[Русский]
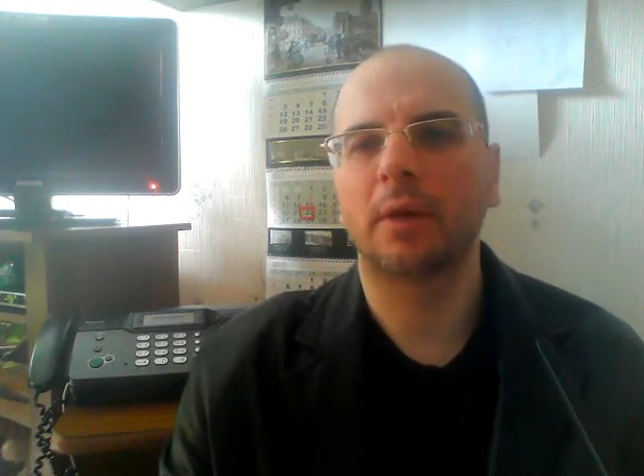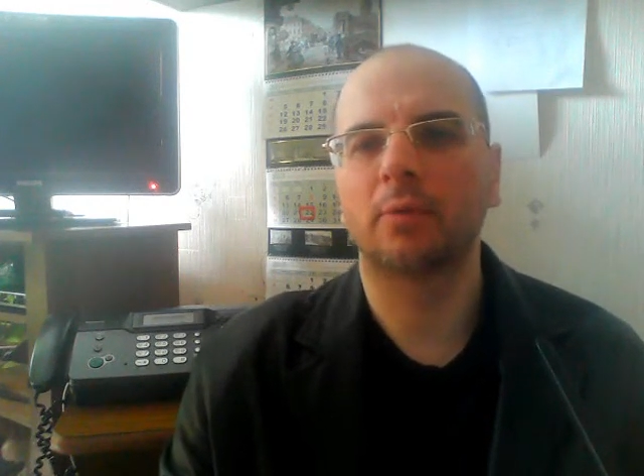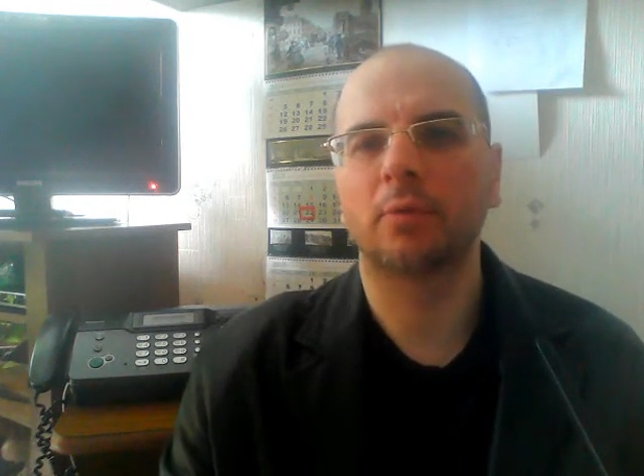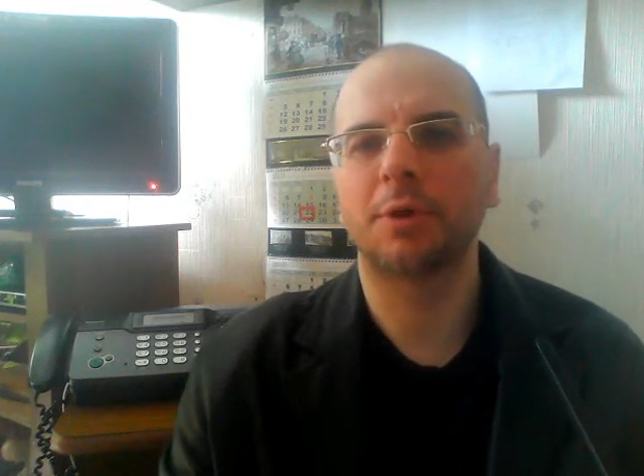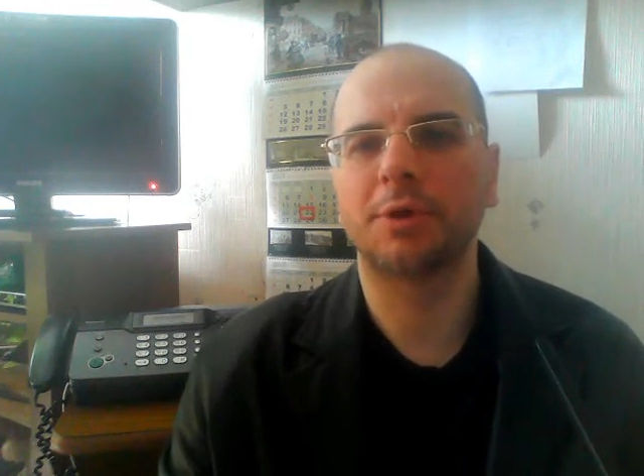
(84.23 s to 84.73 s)

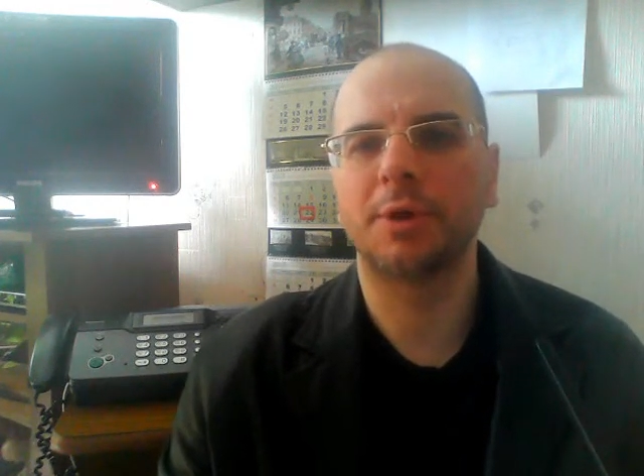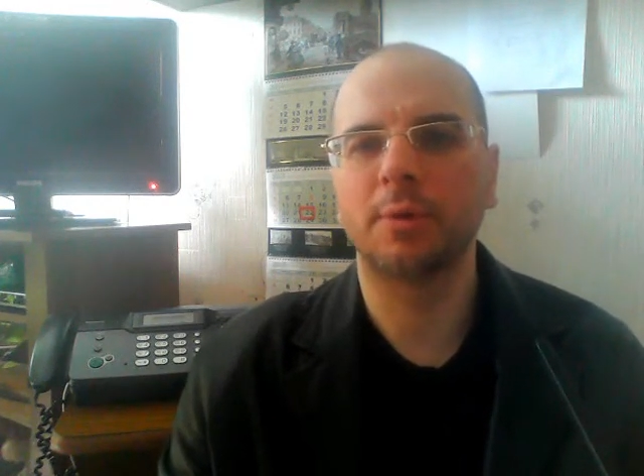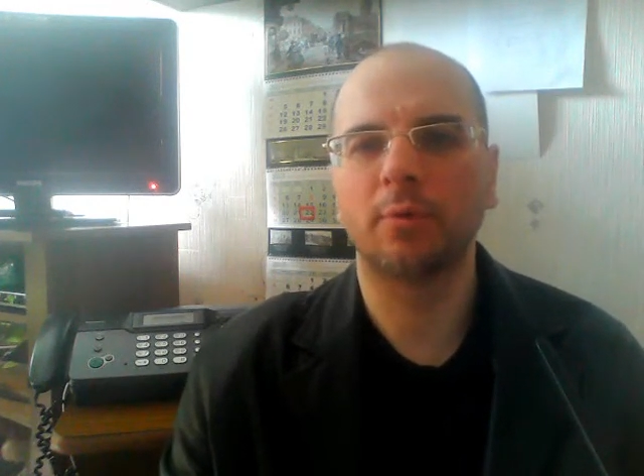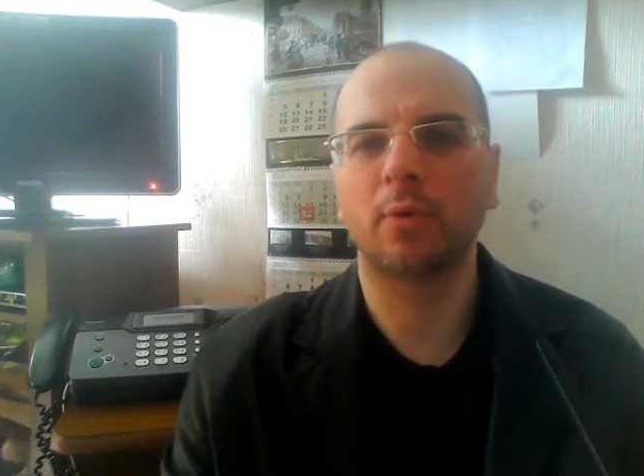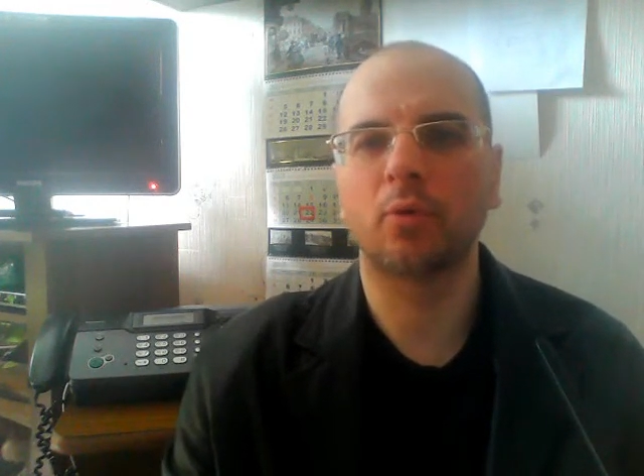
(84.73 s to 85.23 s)

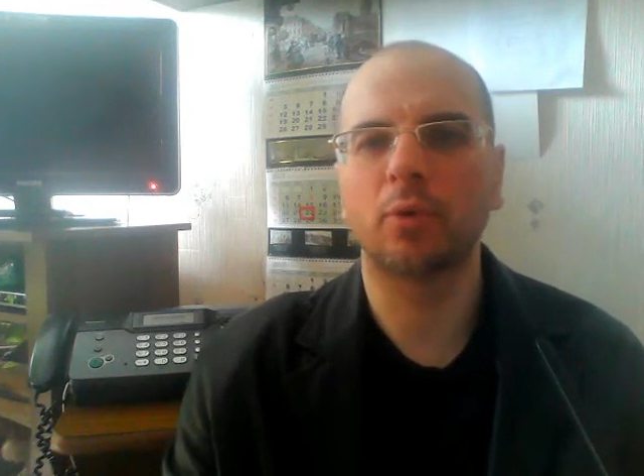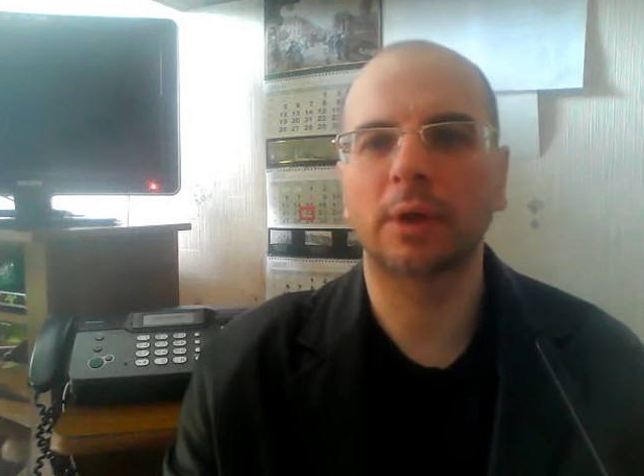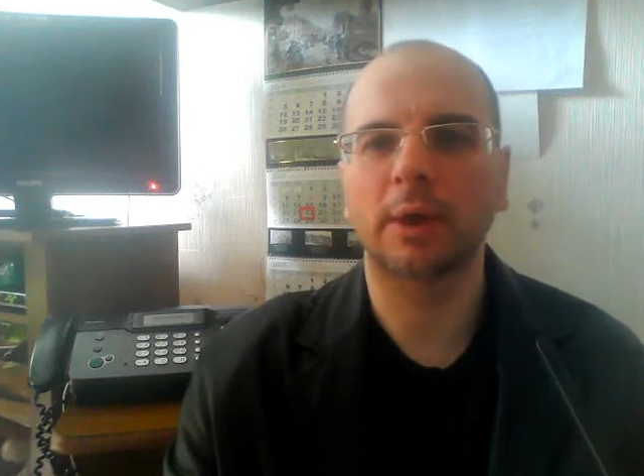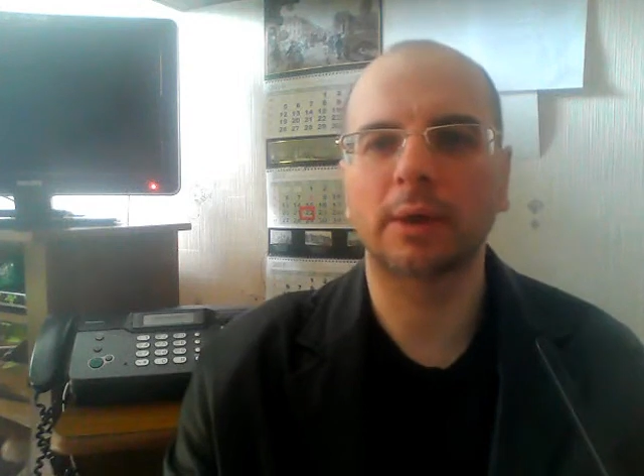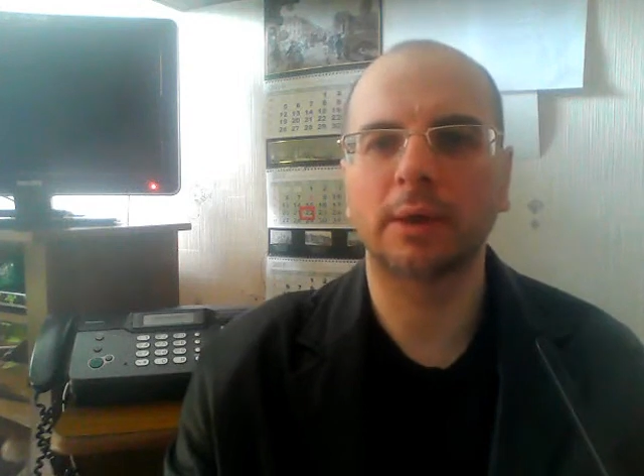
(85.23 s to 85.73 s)
2007 года,
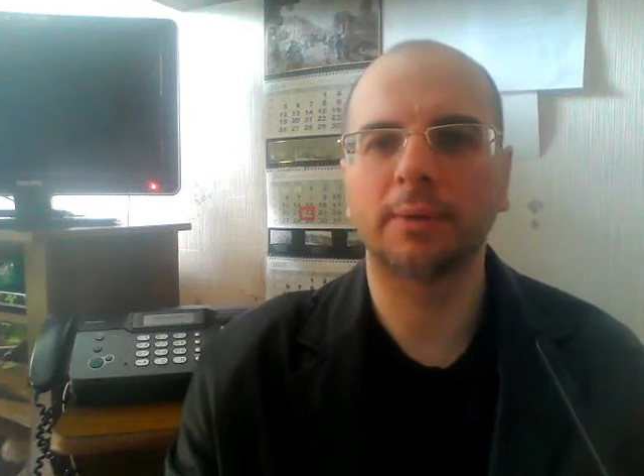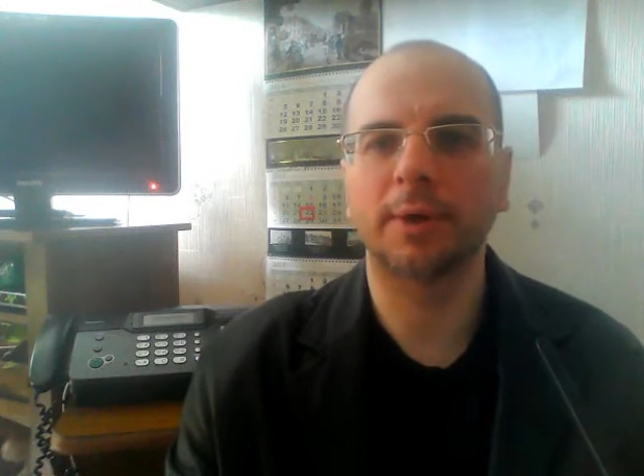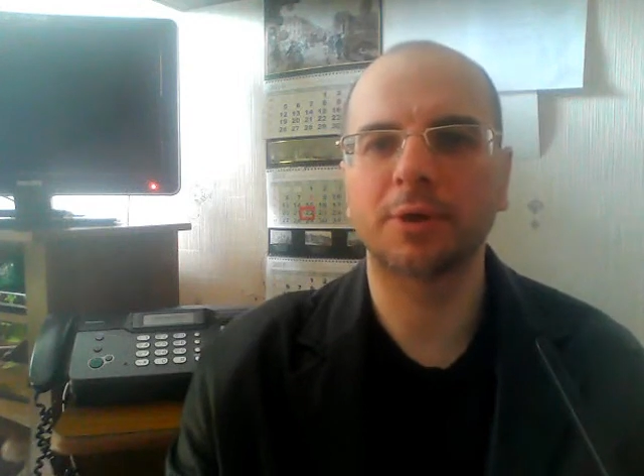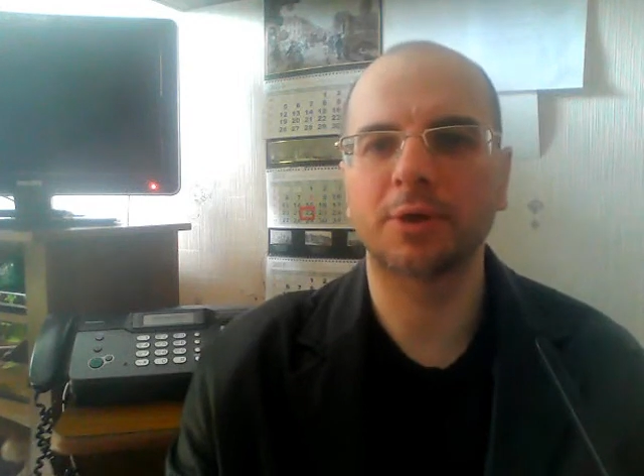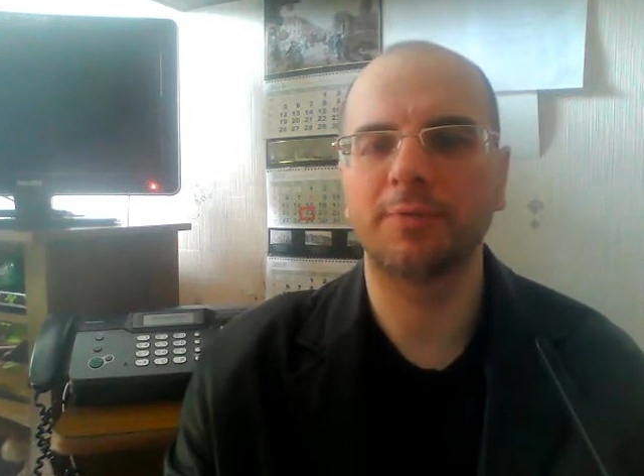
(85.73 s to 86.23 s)
когда
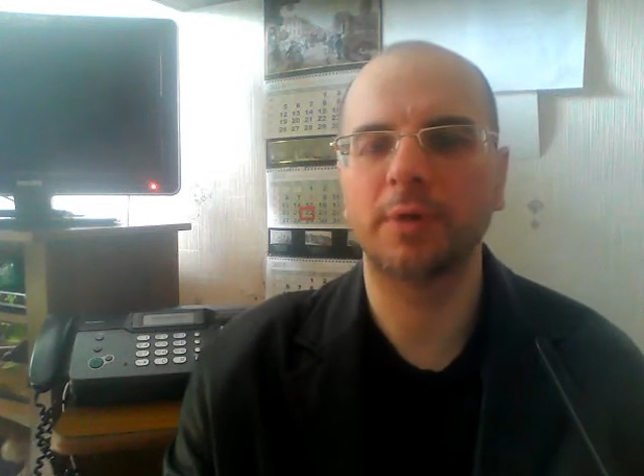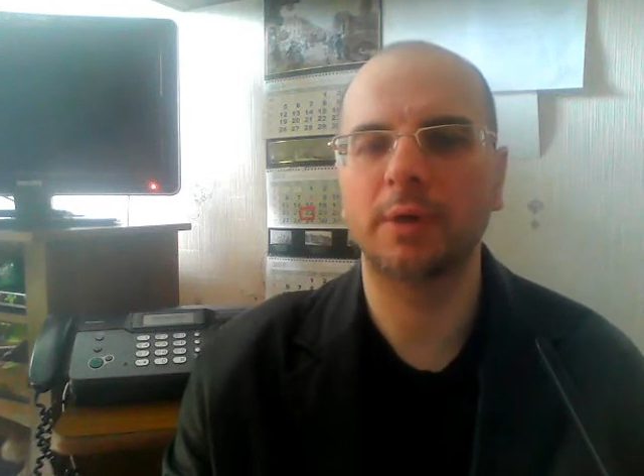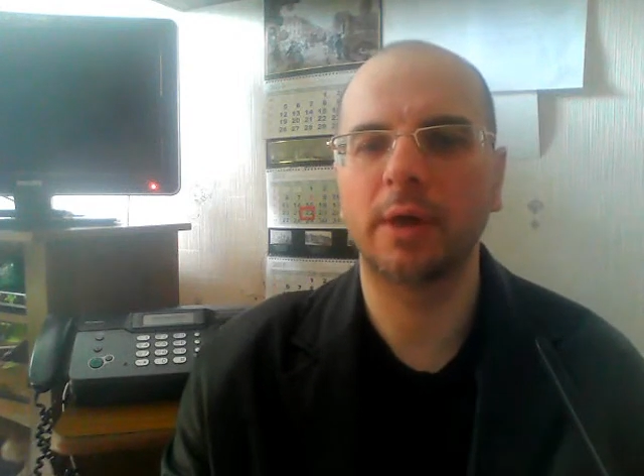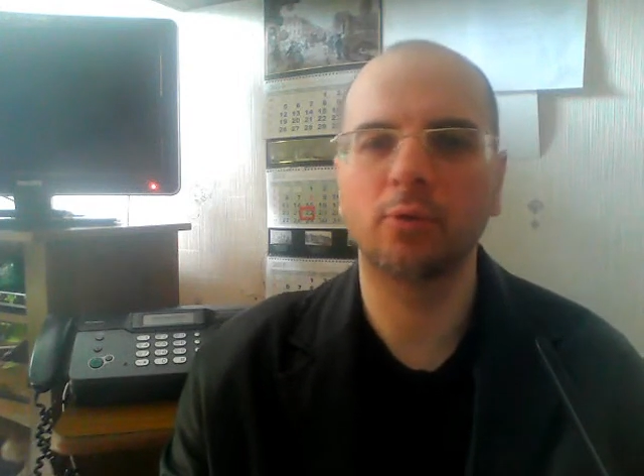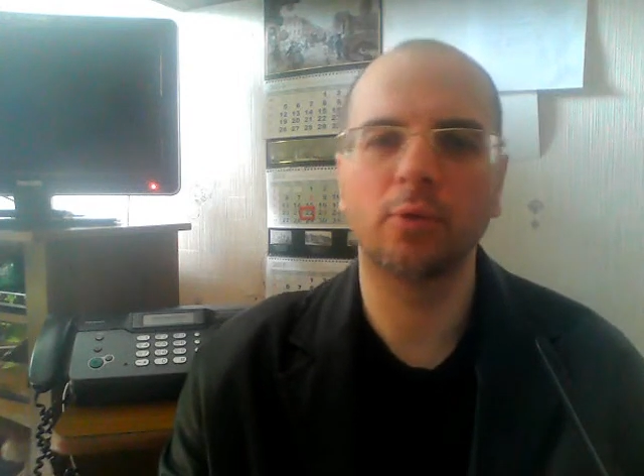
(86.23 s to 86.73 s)
начали внедрять